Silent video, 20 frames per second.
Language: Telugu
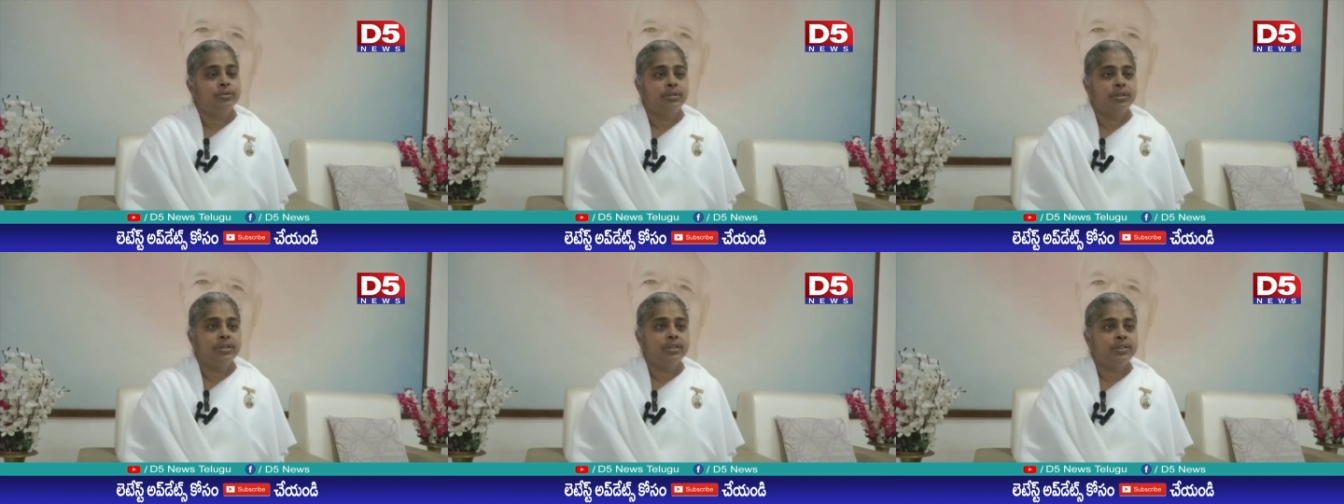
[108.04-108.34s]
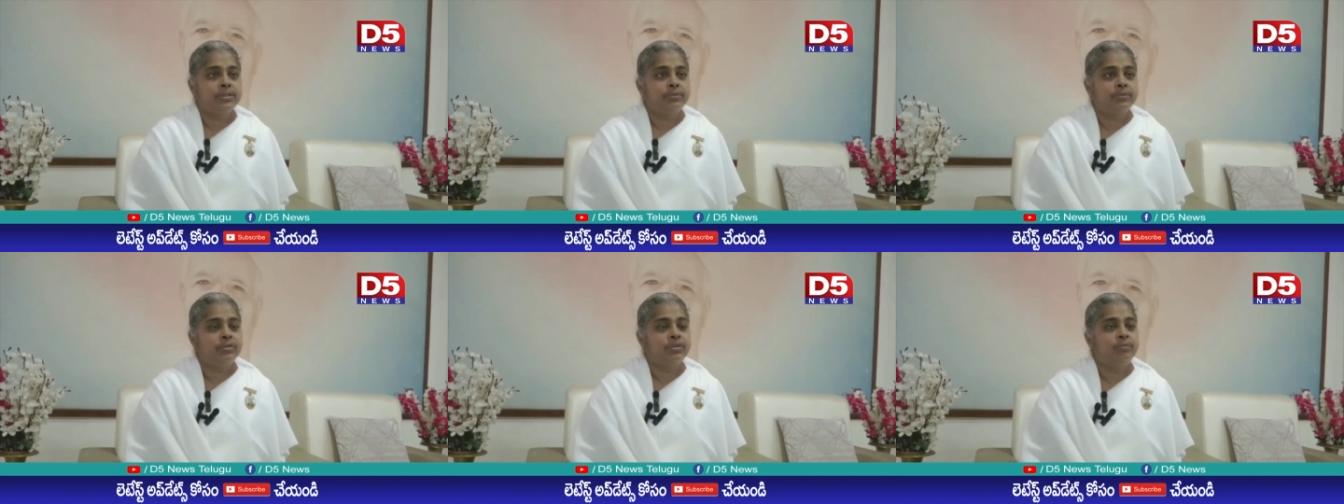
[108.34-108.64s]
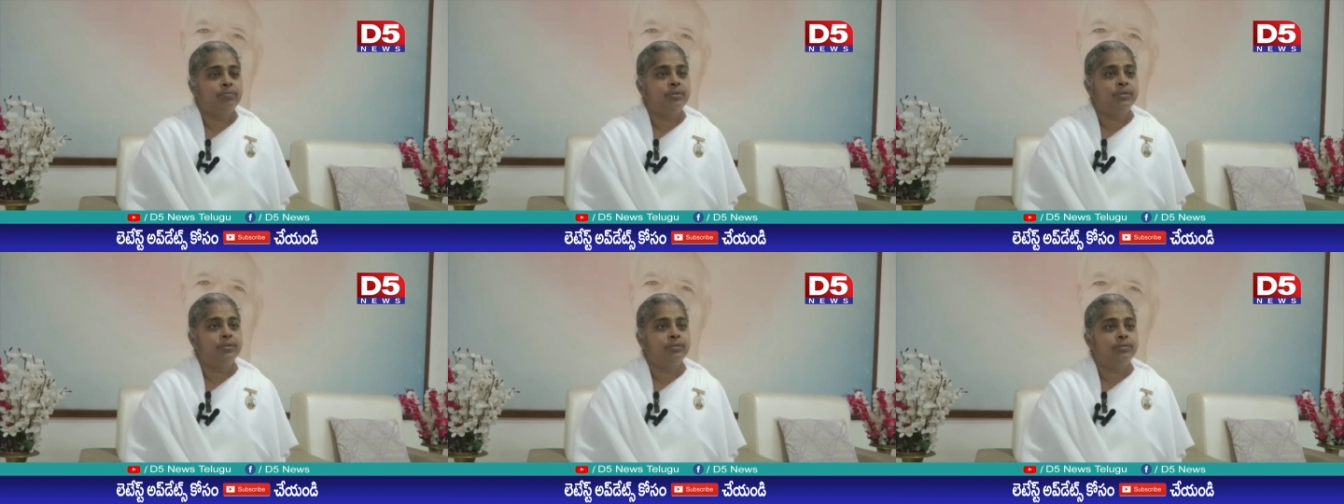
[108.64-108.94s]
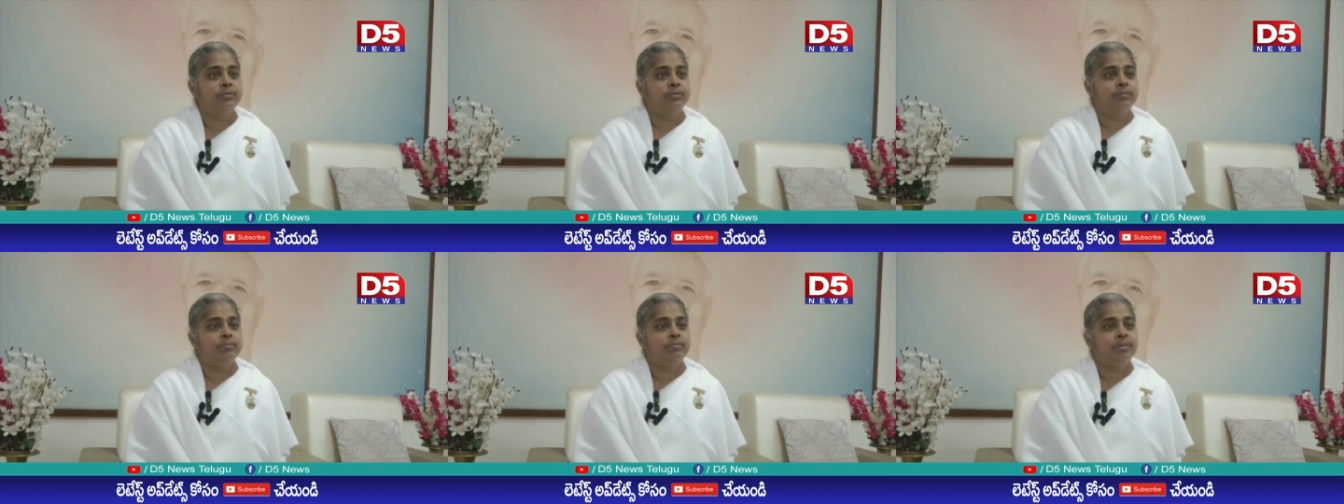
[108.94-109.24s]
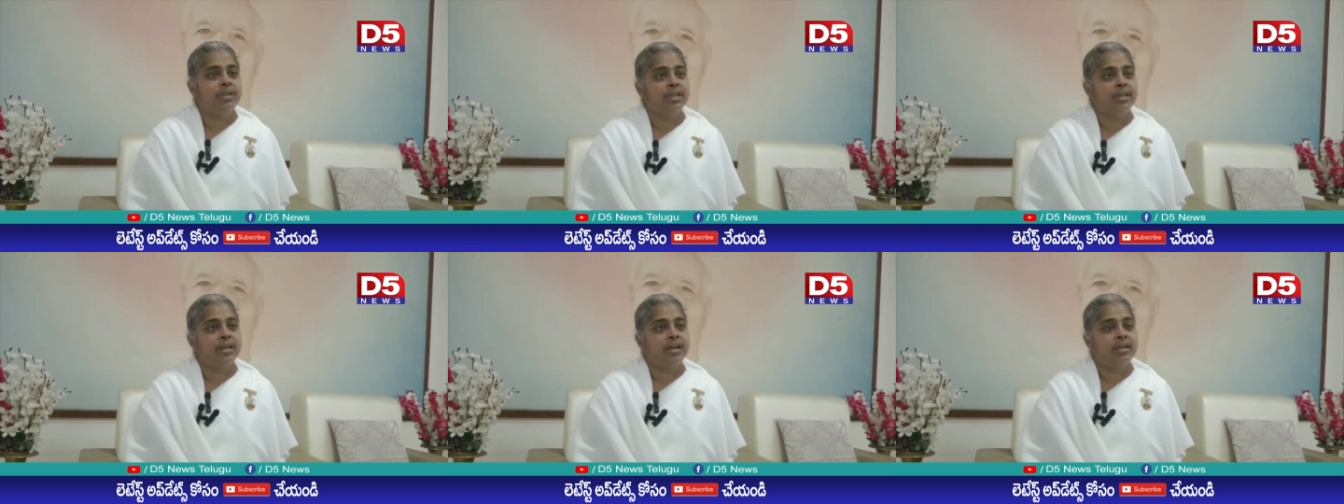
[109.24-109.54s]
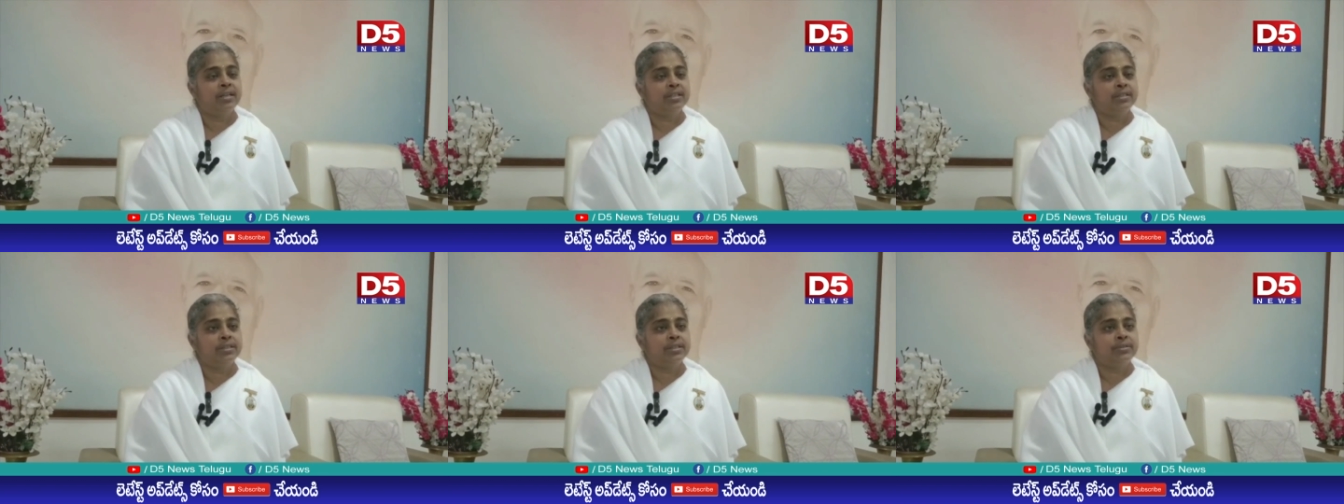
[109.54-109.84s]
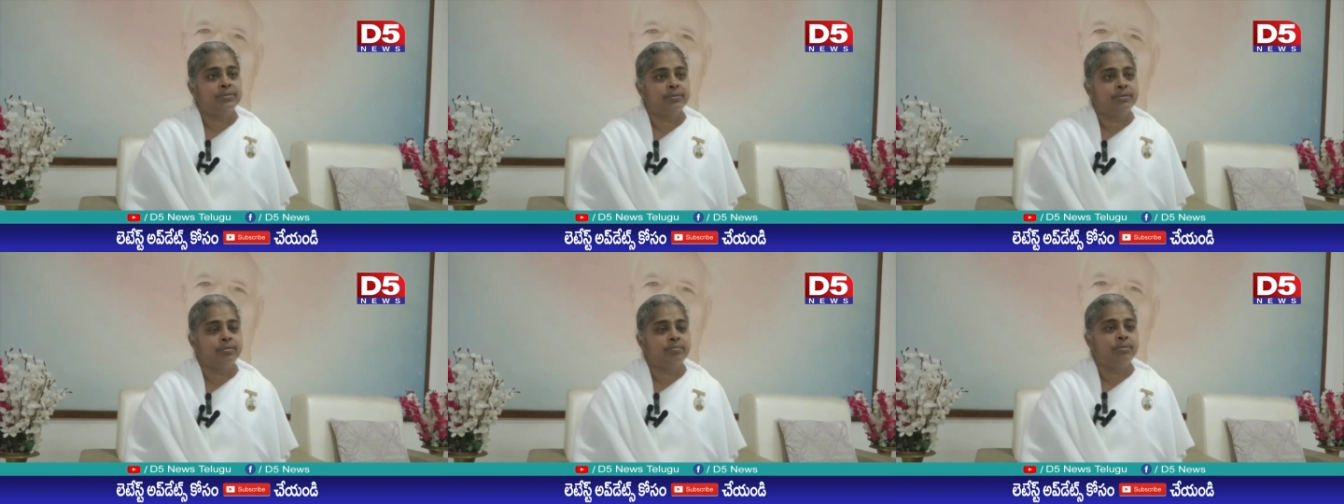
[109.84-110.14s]
జ్యోతి స్వరూపుడు ప్రకాశ
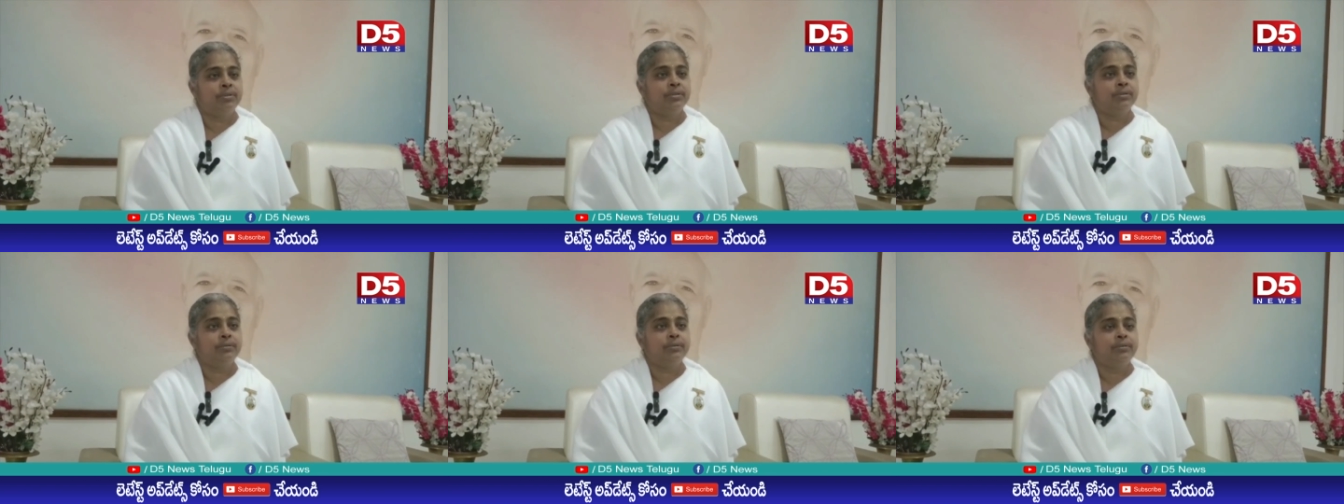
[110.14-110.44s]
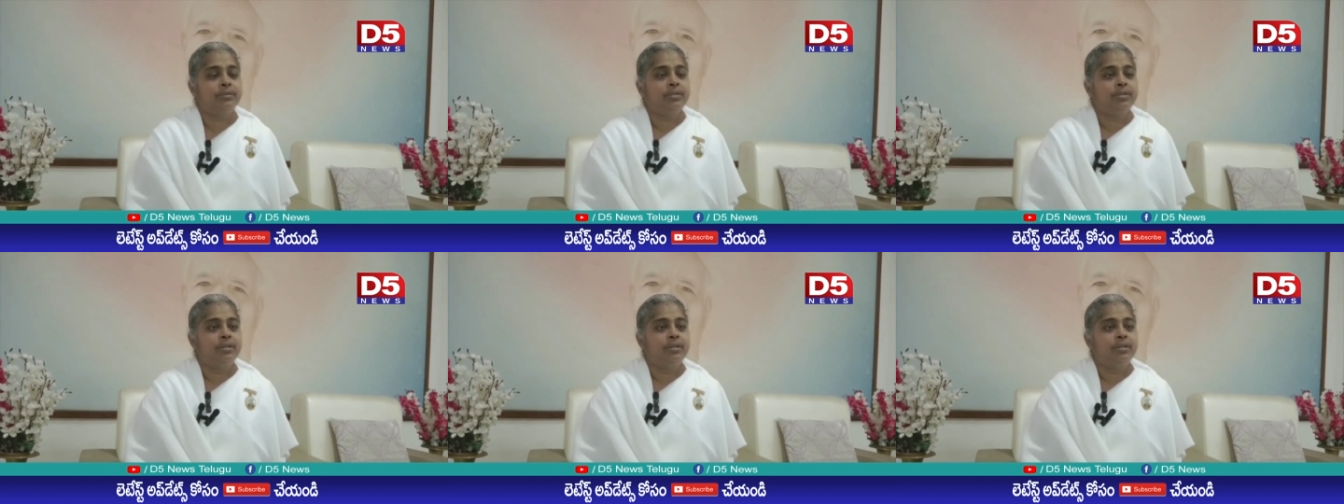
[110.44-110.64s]
స్వరూపుడు